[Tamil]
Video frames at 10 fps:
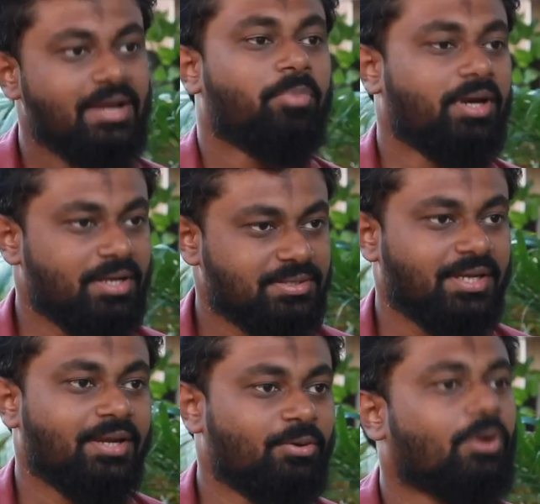படியில்
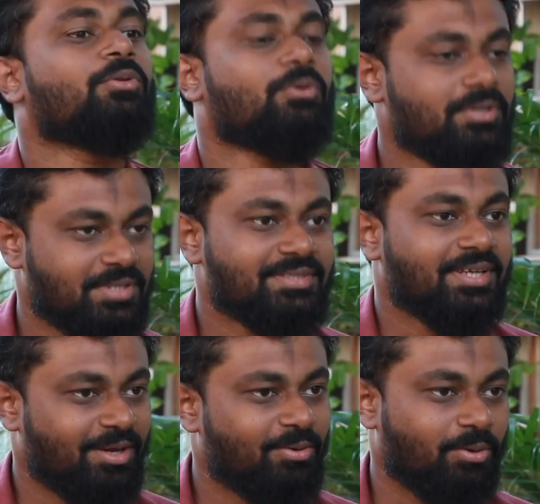சர்க்கிட் வரணும்னு தோணுச்சுன்னா
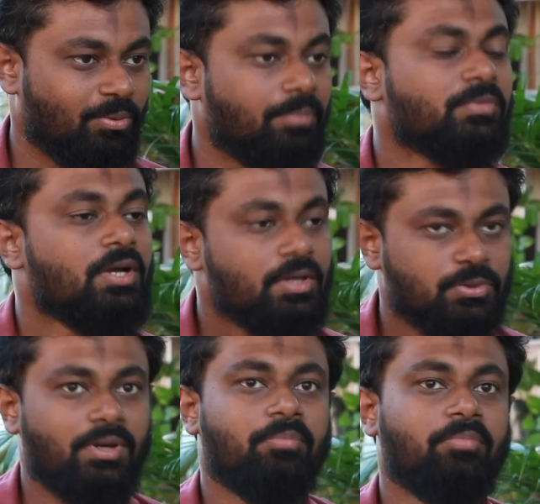சர்க்கிட் வருவான்
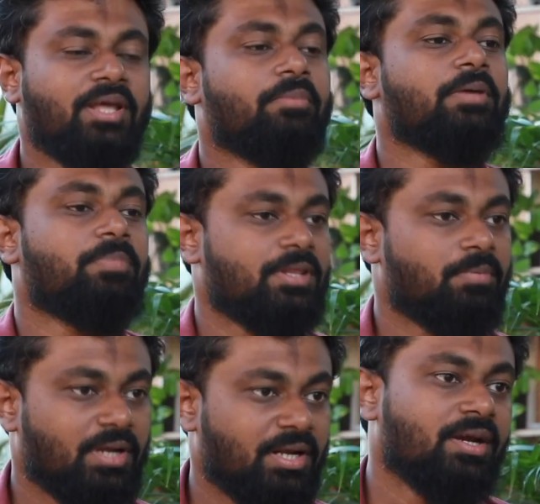ஸோ நம்மளை எப்படி
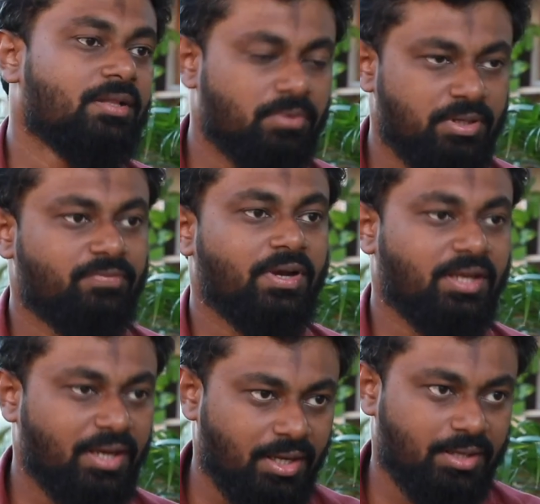பிரதிபலிக்கலாம் எழுதும்போது
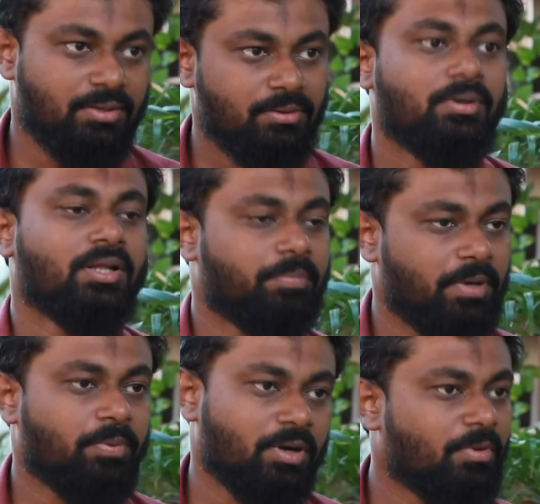இன்ஃபேக்ட் எனக்கும் அந்த
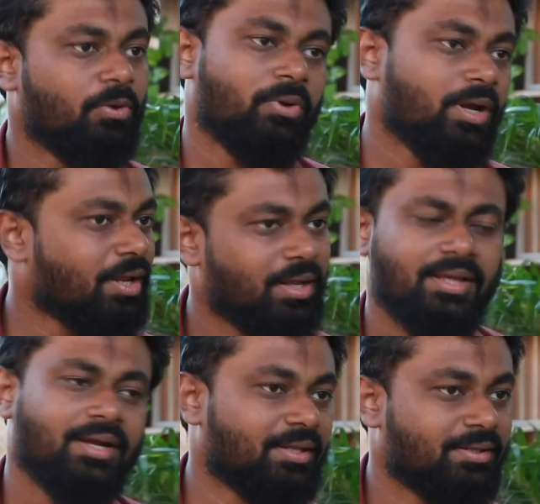பேப்பருக்குமான உரையாடல
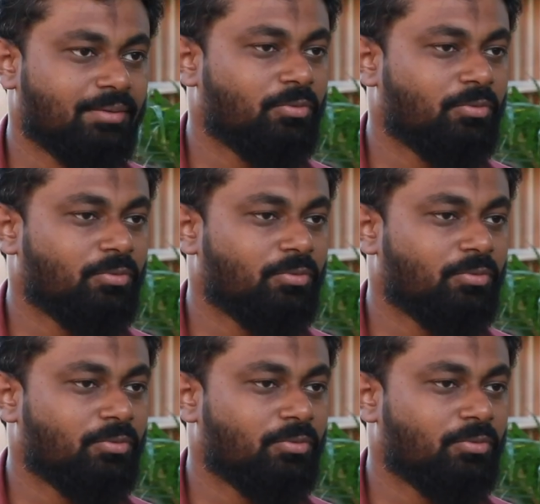தான் கிட்டத்தட்ட